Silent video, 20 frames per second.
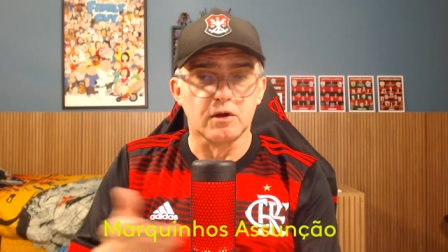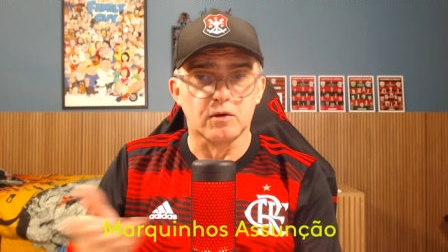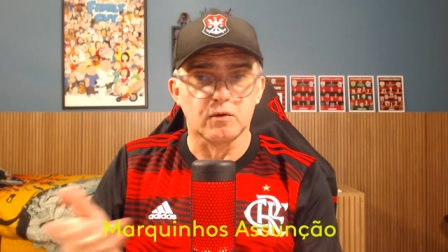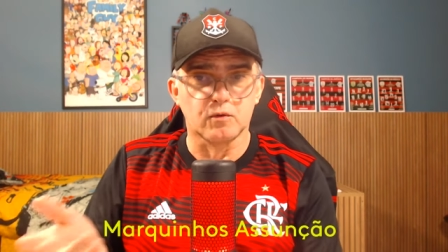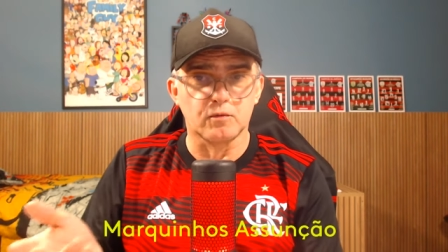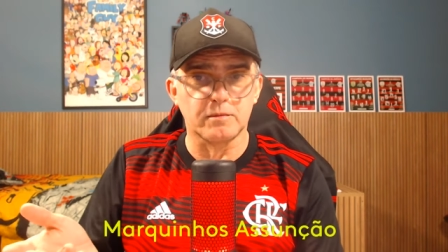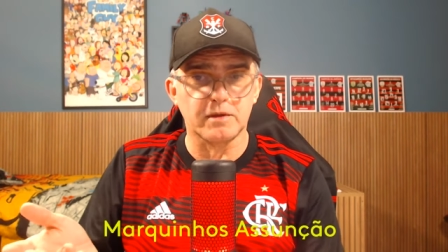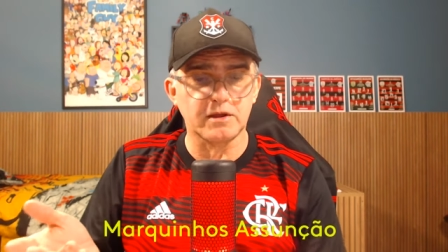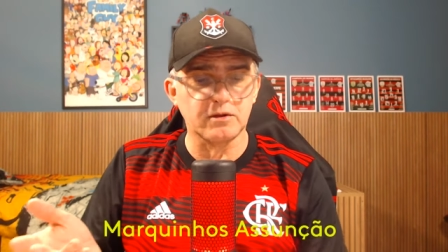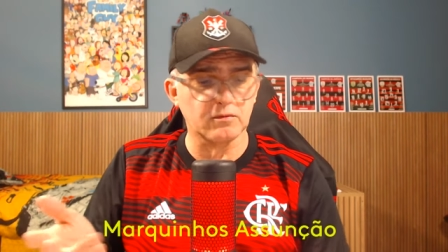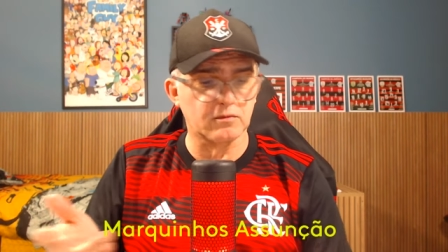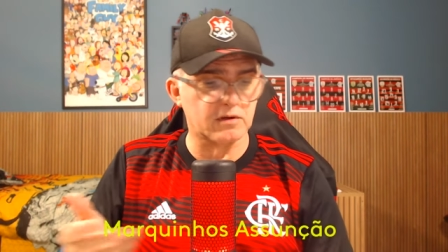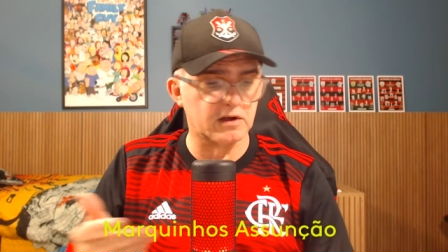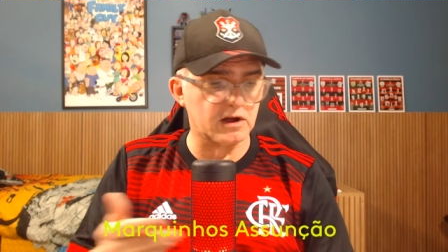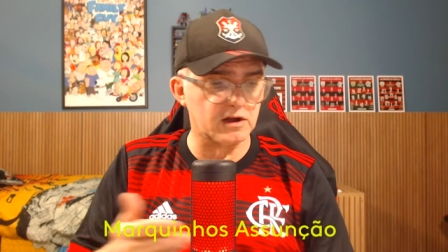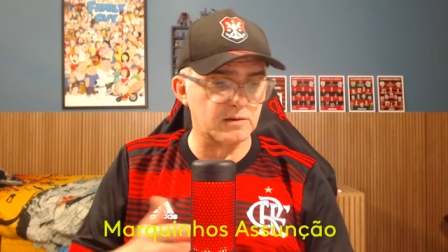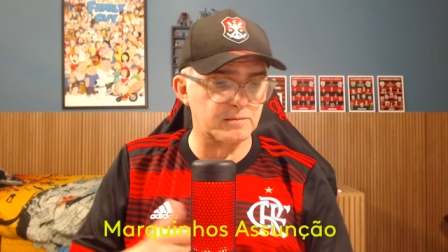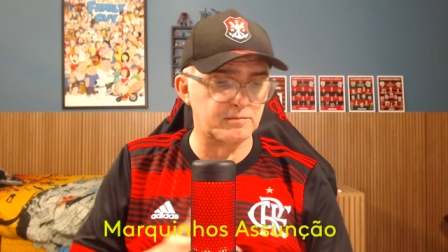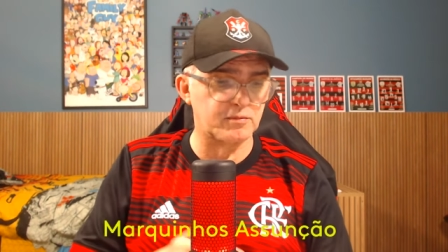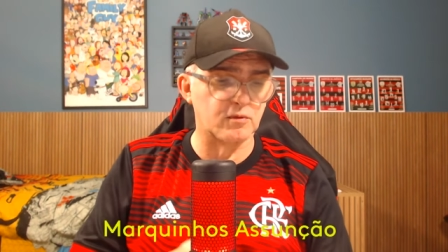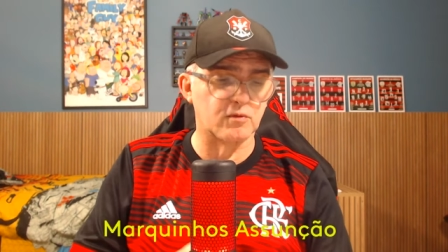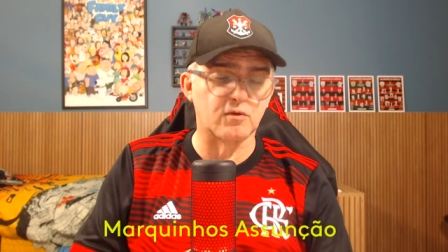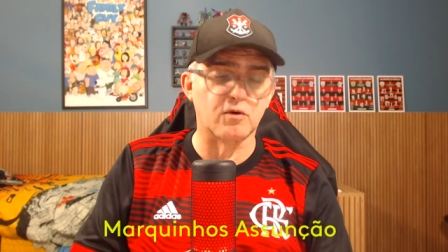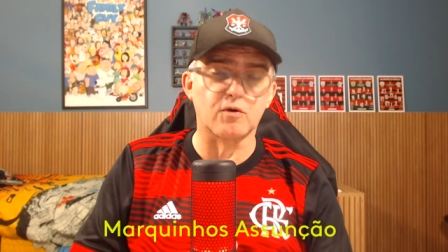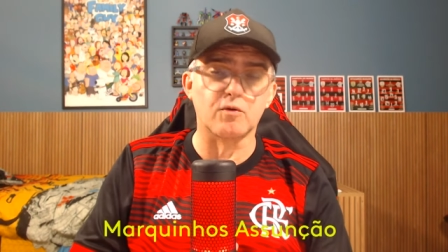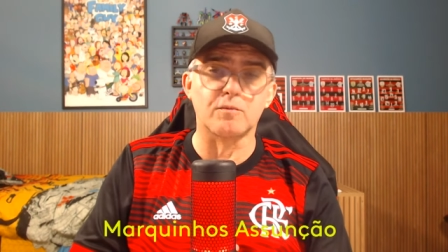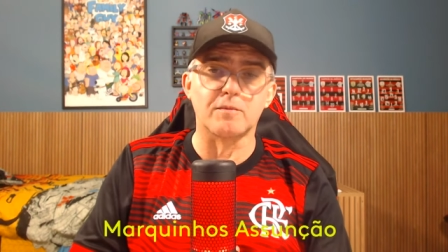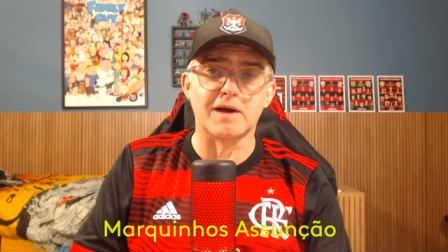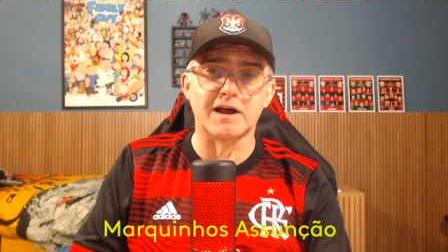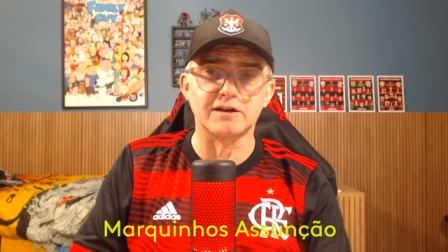um meio campo
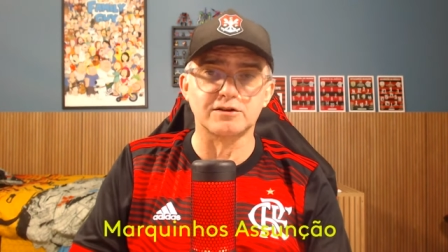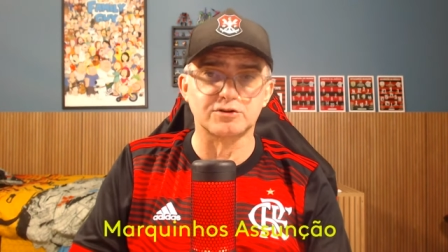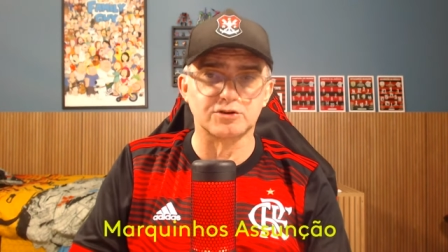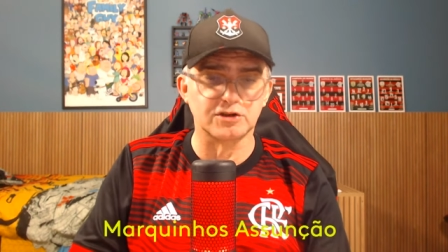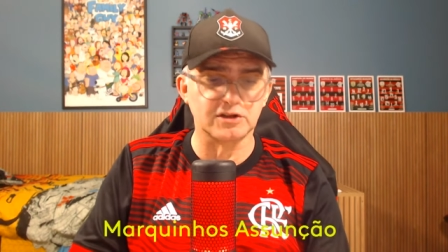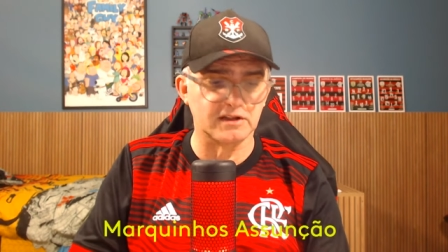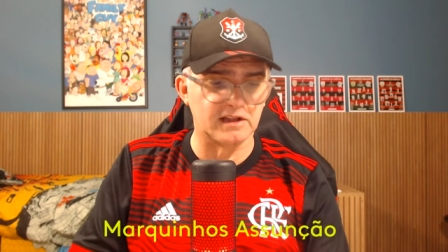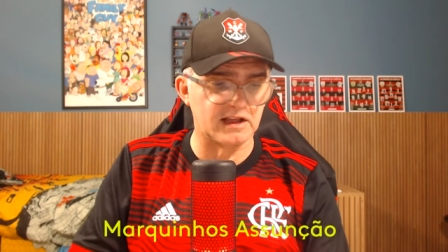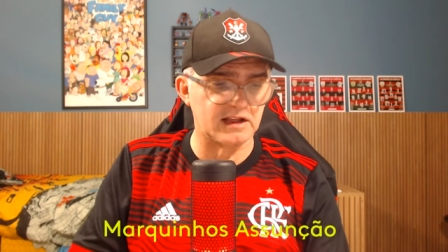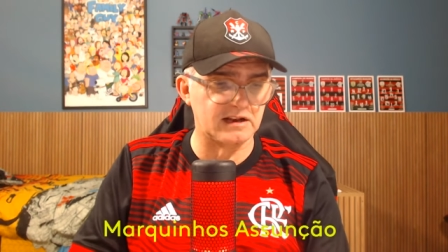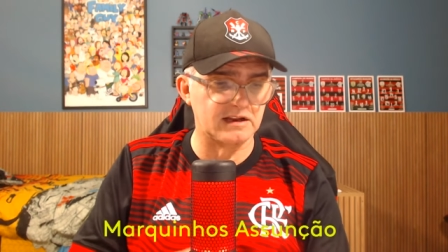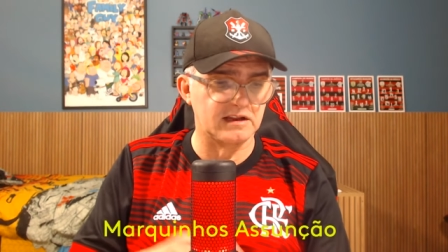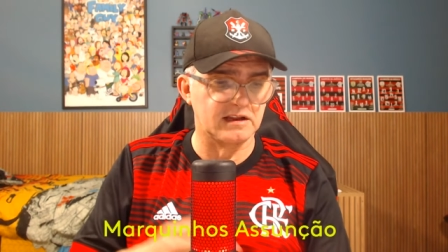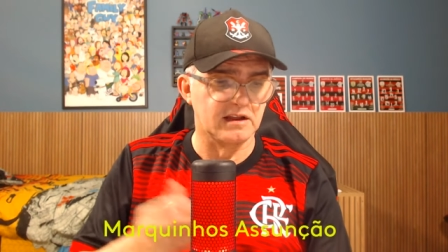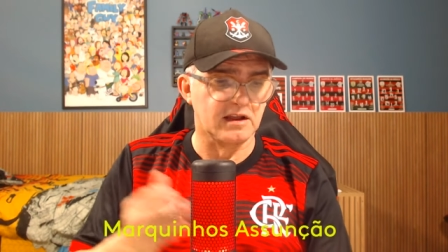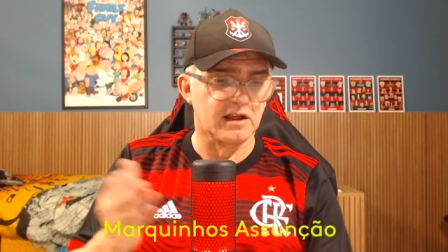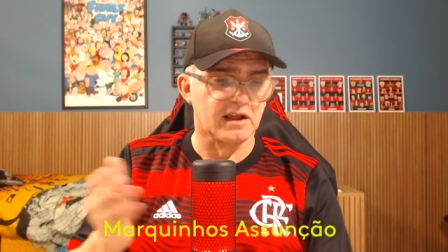com Martinelli,